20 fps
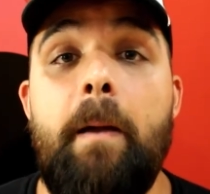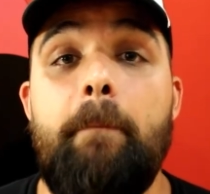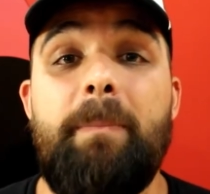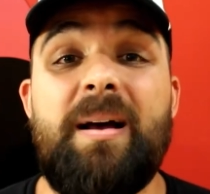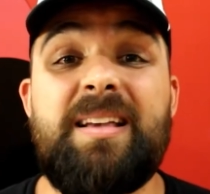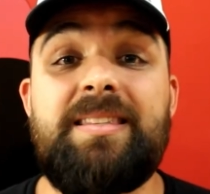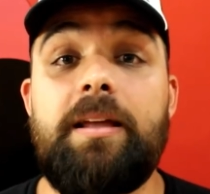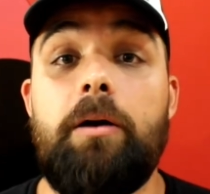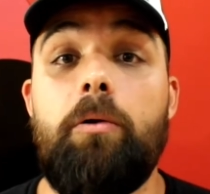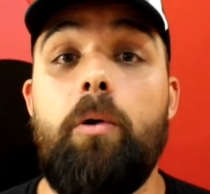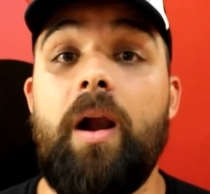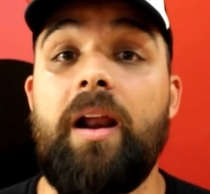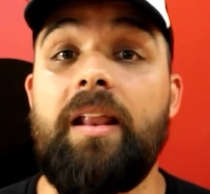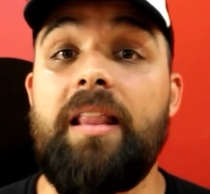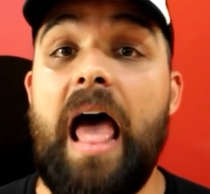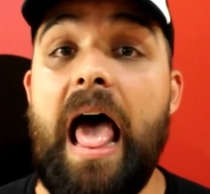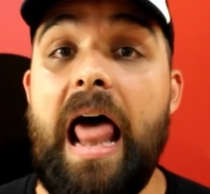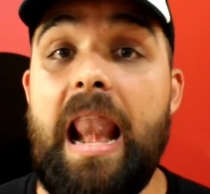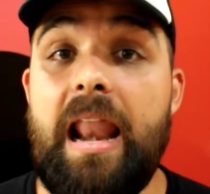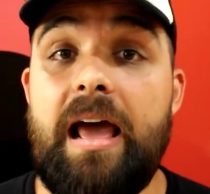Basta
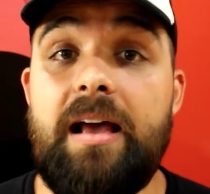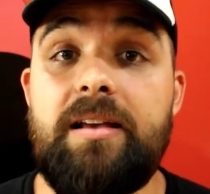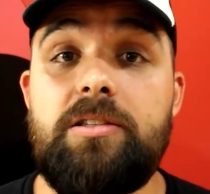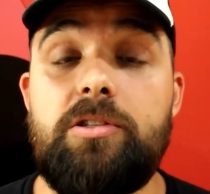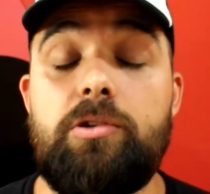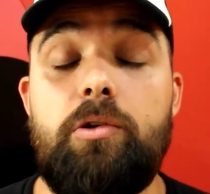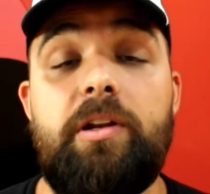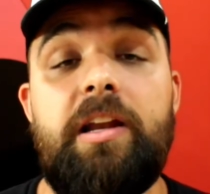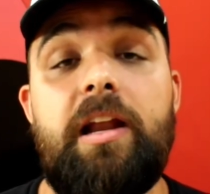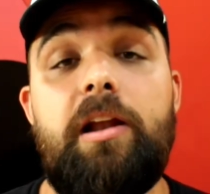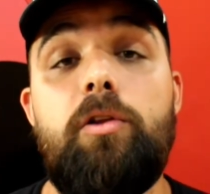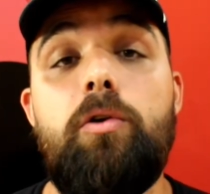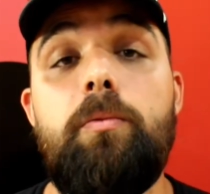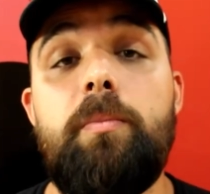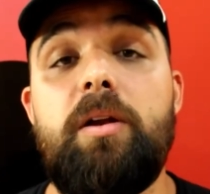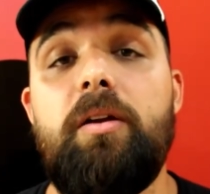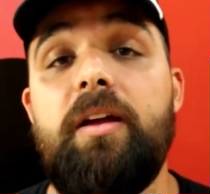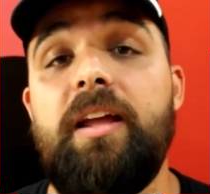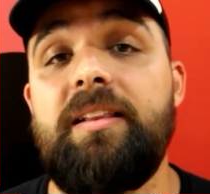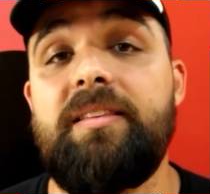guardarlas con el
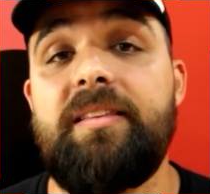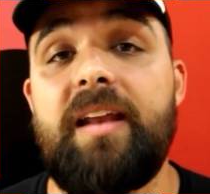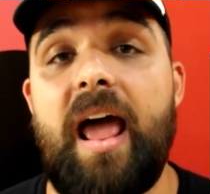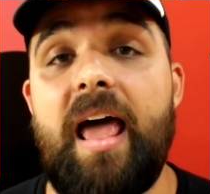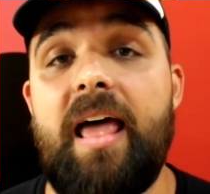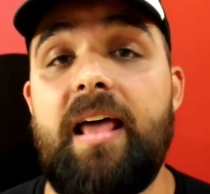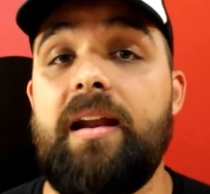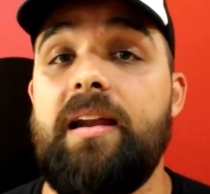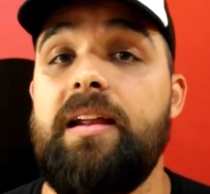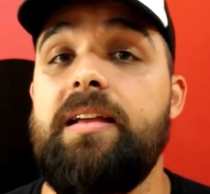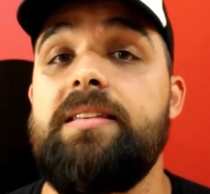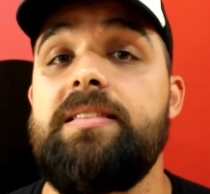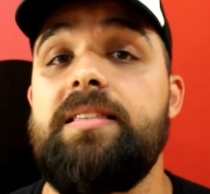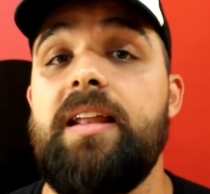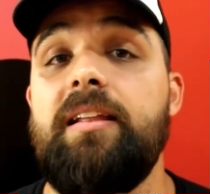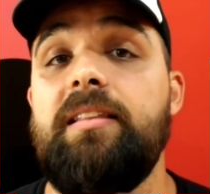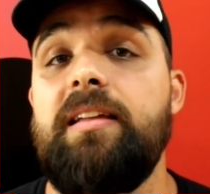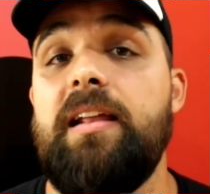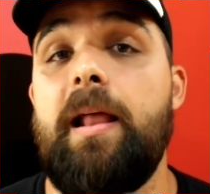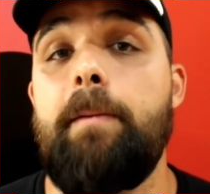número de entrada,
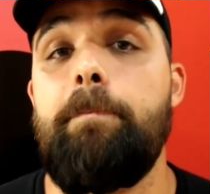registrarse en la